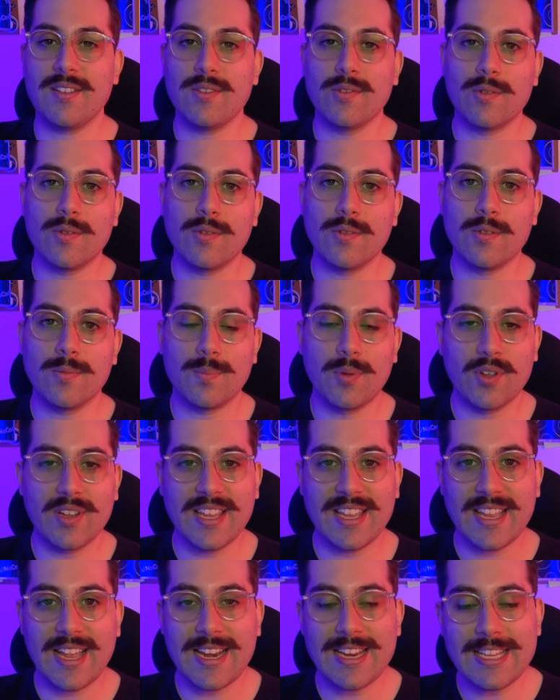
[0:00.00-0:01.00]
o
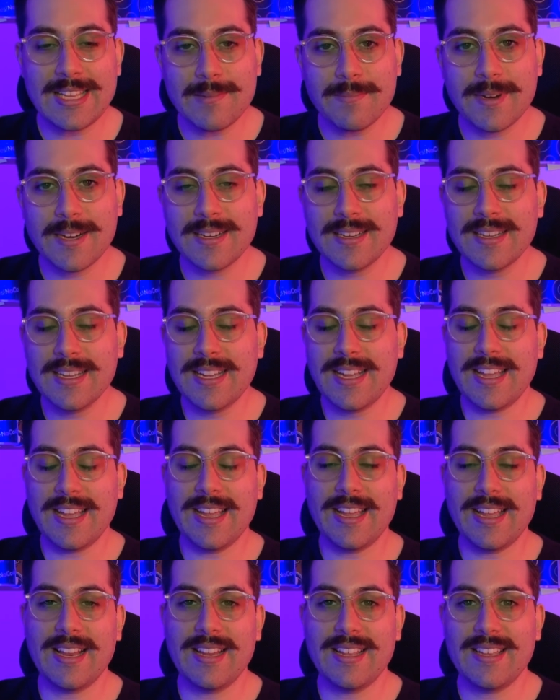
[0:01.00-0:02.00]
plugin Anima
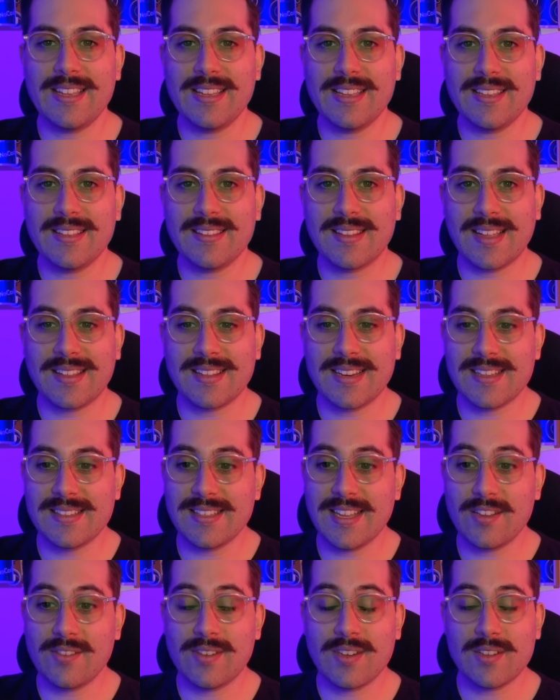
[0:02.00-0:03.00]
ele está
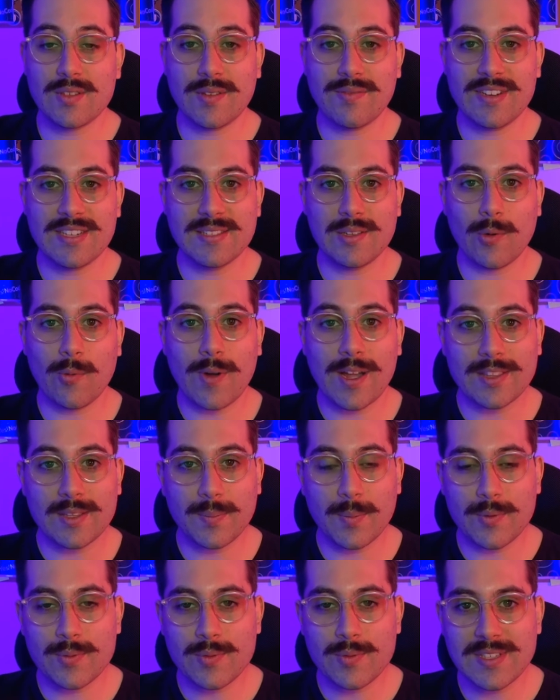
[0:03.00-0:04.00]
trazendo na sua versão
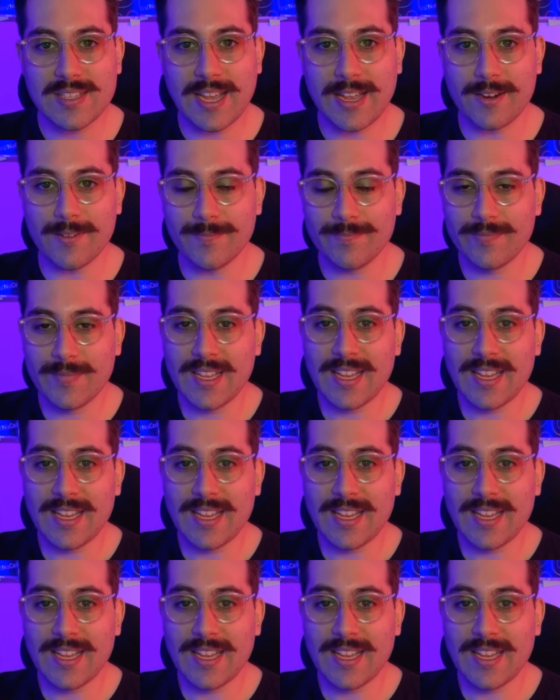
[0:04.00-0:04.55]
4.0?